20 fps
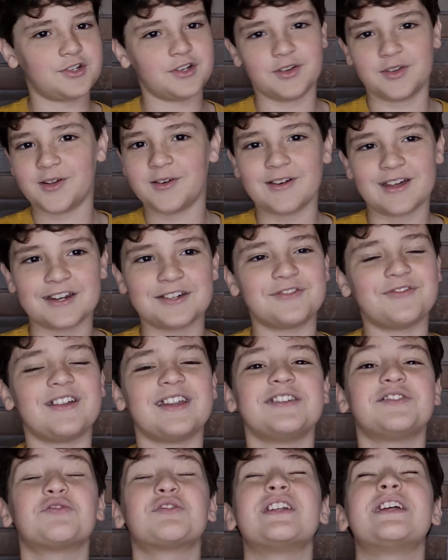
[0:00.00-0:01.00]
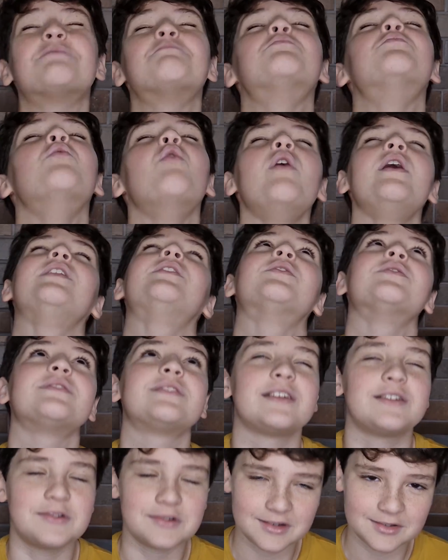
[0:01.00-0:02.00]
Eu não era diferente. Eu queria muito
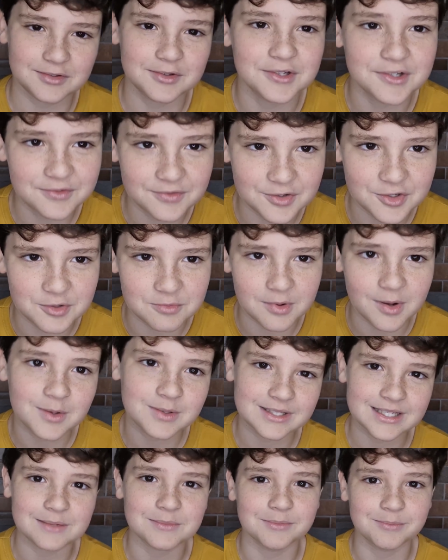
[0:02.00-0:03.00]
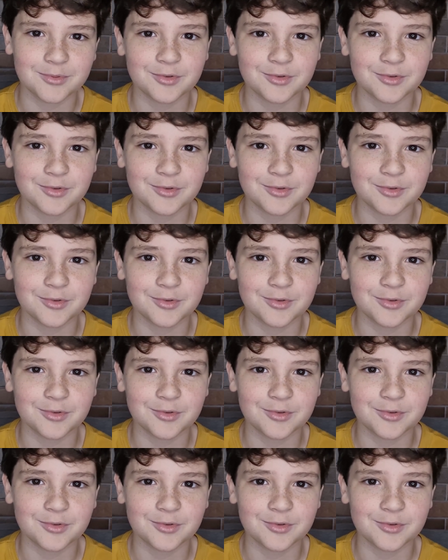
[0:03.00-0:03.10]
ser jogador de futebol, sabe?